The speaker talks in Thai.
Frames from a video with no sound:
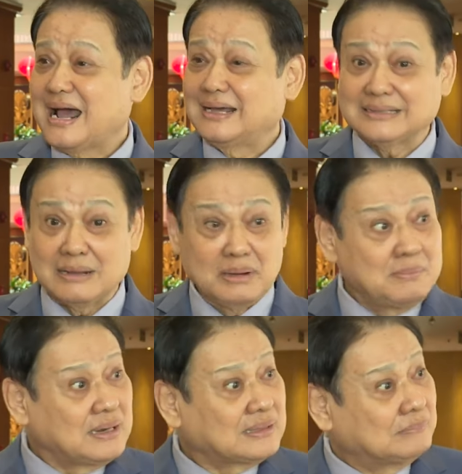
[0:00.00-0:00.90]
ได้แต่
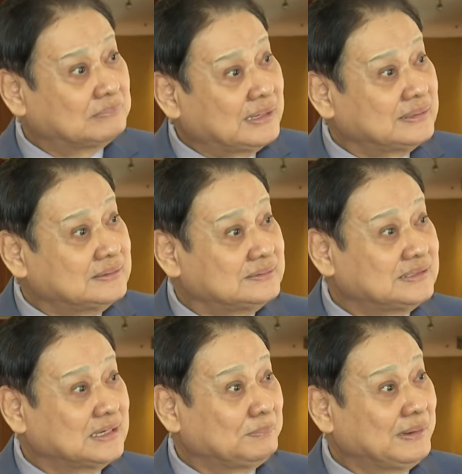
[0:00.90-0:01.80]
ไม่ได้ทำให้
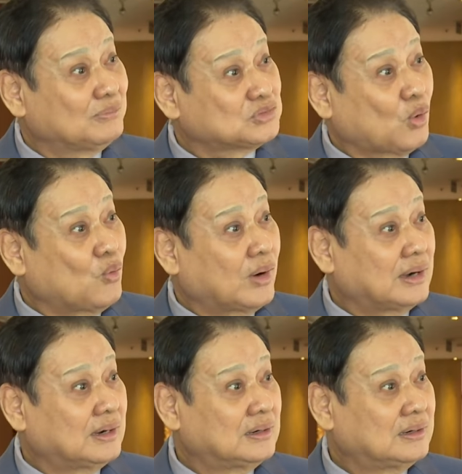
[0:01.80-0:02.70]
GDP เราโต
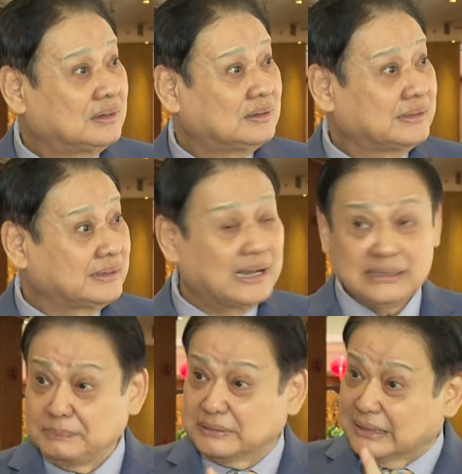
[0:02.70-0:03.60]
อ่ะเห็นนะ
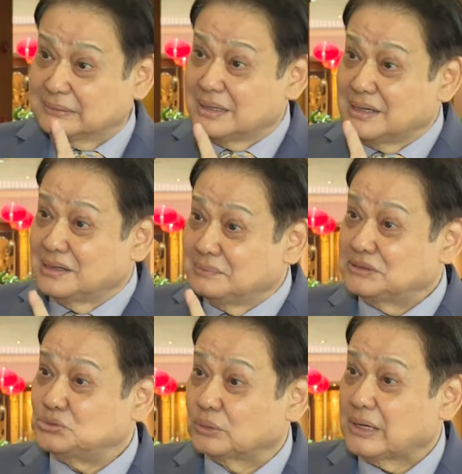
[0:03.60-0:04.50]
อันนี้เป็นการ
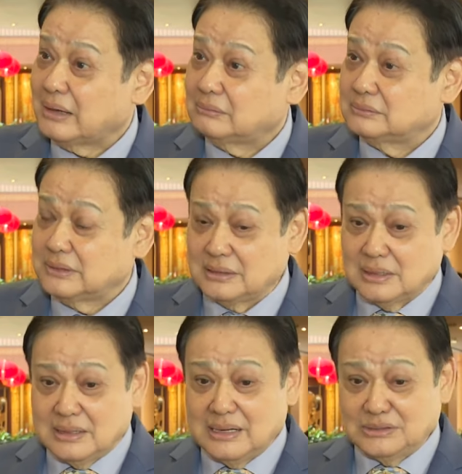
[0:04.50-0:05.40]
พิสูจน์แล้วนะ
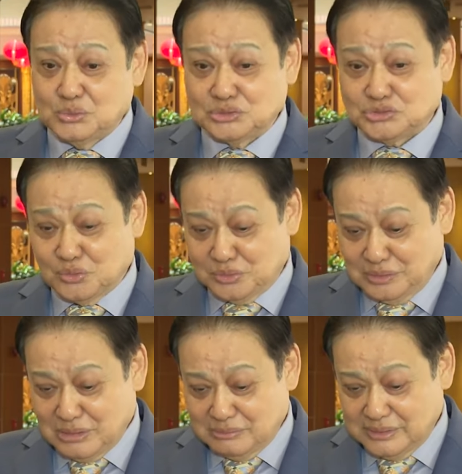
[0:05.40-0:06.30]
ให้ตัวส่ง
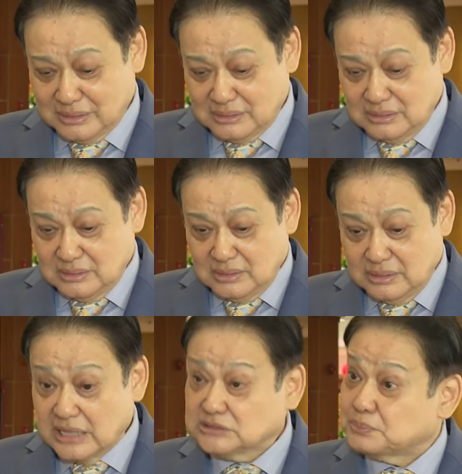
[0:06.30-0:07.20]
ของเราเนี่ย
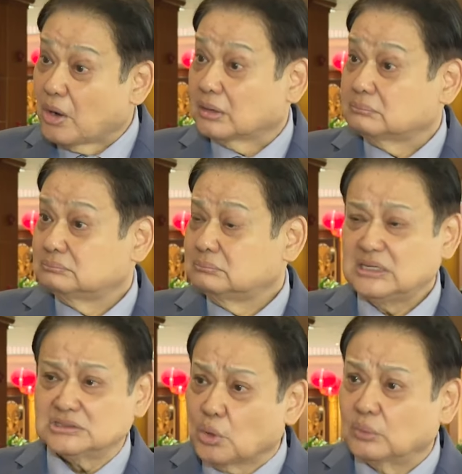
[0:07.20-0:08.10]
เอ็กซ์พอร์ต
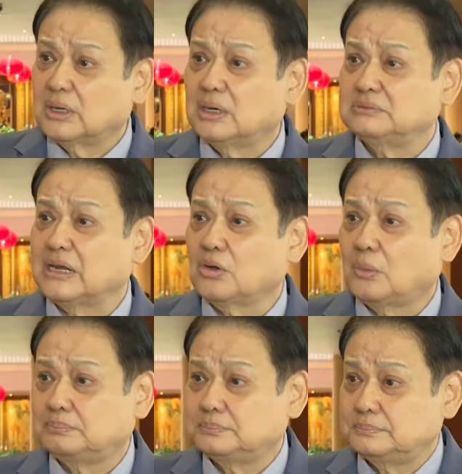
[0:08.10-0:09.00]
ไม่ได้ส่งเลยติดล
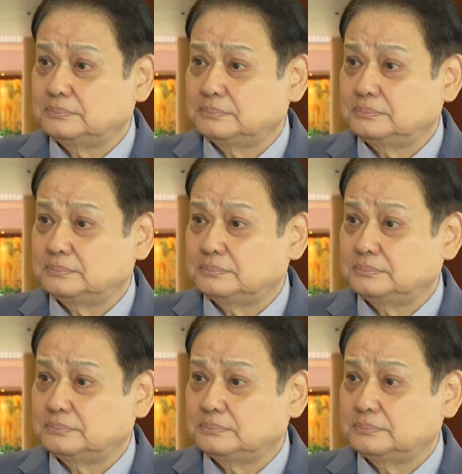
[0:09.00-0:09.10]
บ